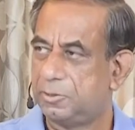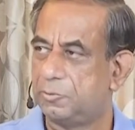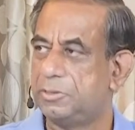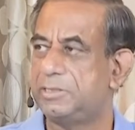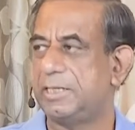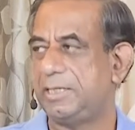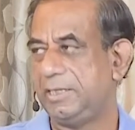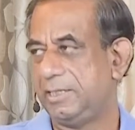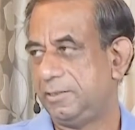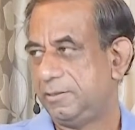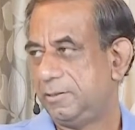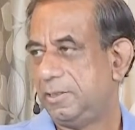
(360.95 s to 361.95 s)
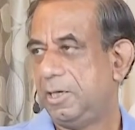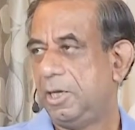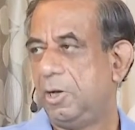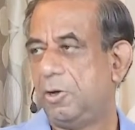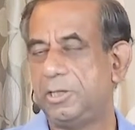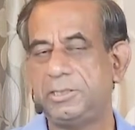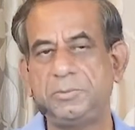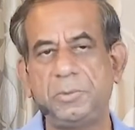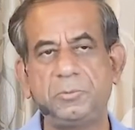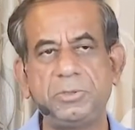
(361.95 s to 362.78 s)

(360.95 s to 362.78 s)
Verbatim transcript: तो वो सही है और इसमें